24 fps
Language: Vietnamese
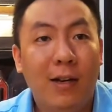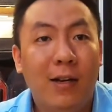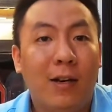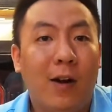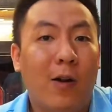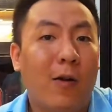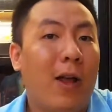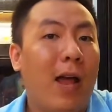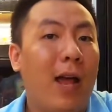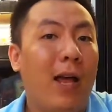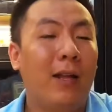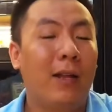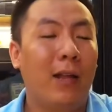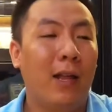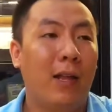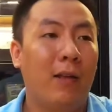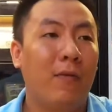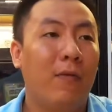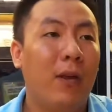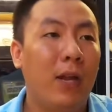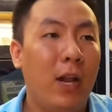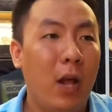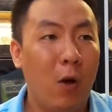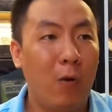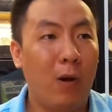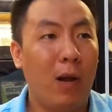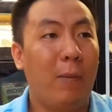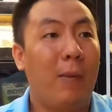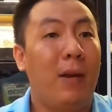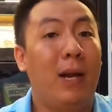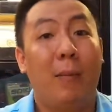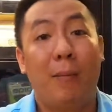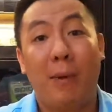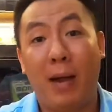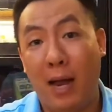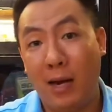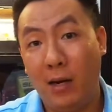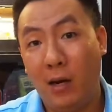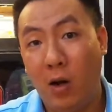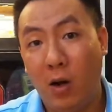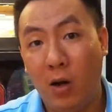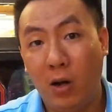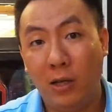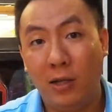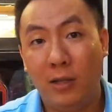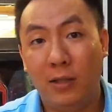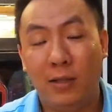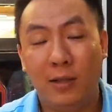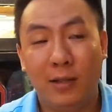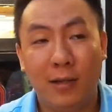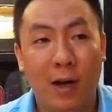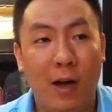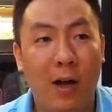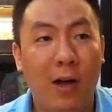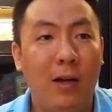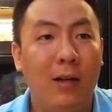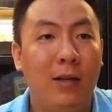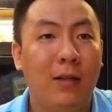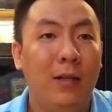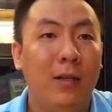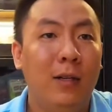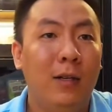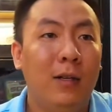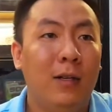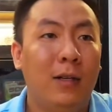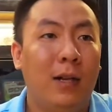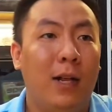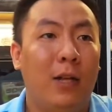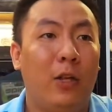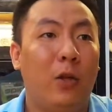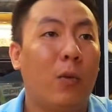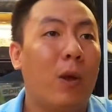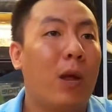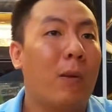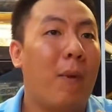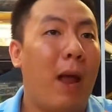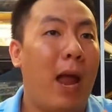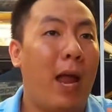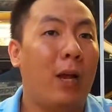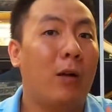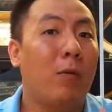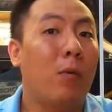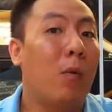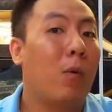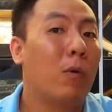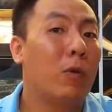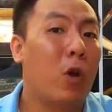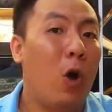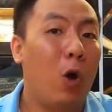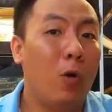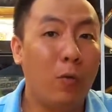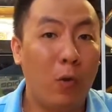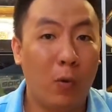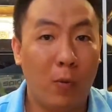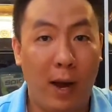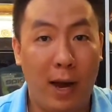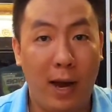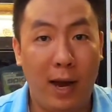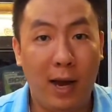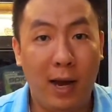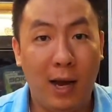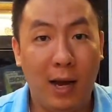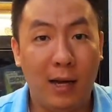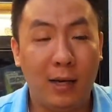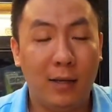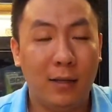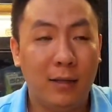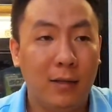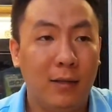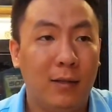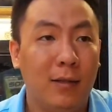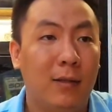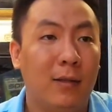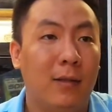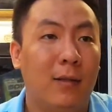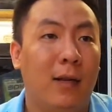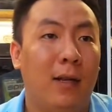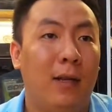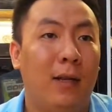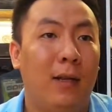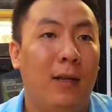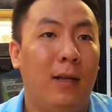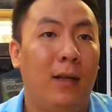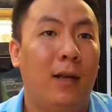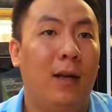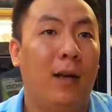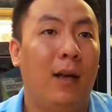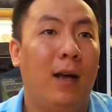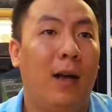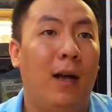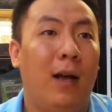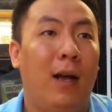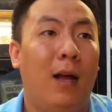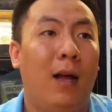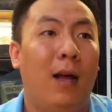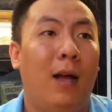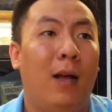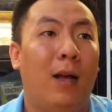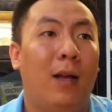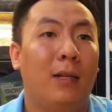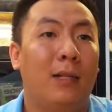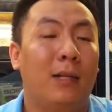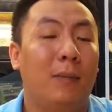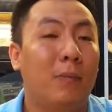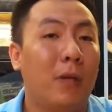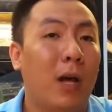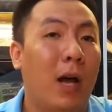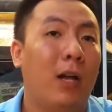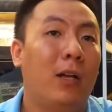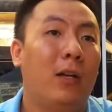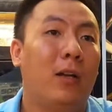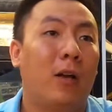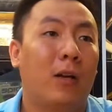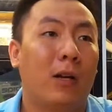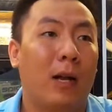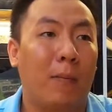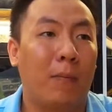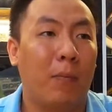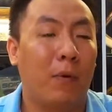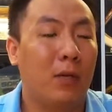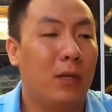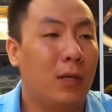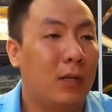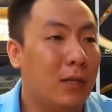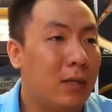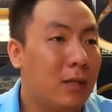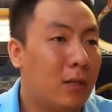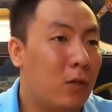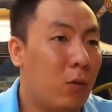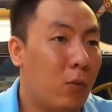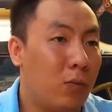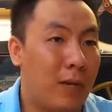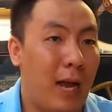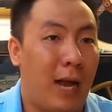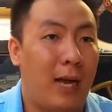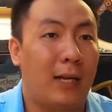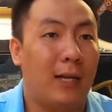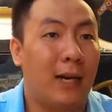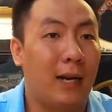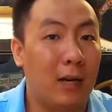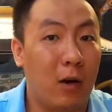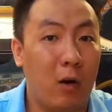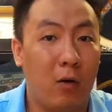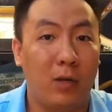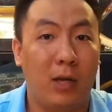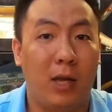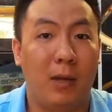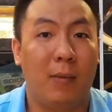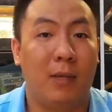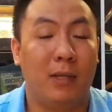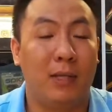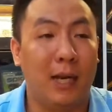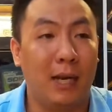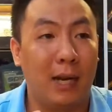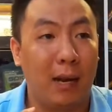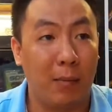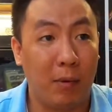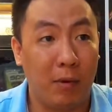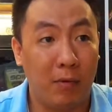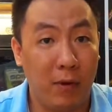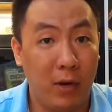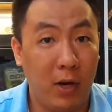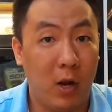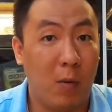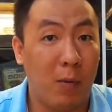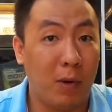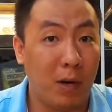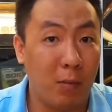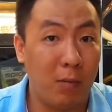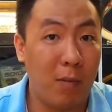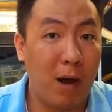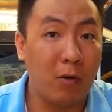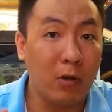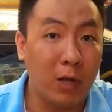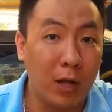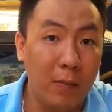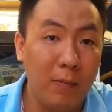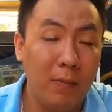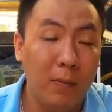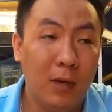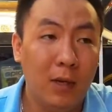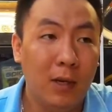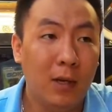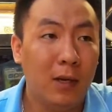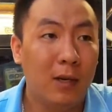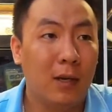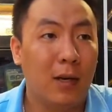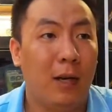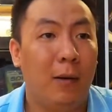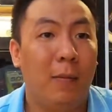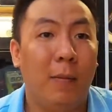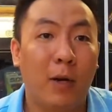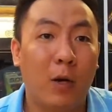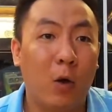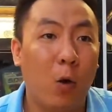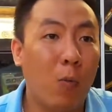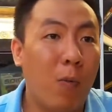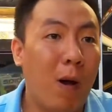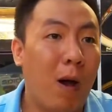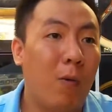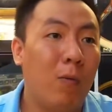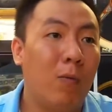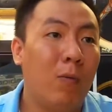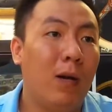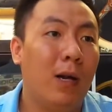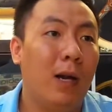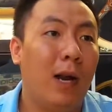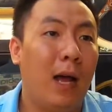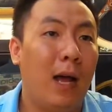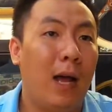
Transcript: rồi. Ok, thì cái video này mình làm ngắn thôi đó, thì chúc các bạn có một buổi tối vui vẻ ha. Thì sắp tới có gặp có những trục trặc rắc rối gì mình sẽ làm cái video mình thông báo tiếp. Thì mình cũng mong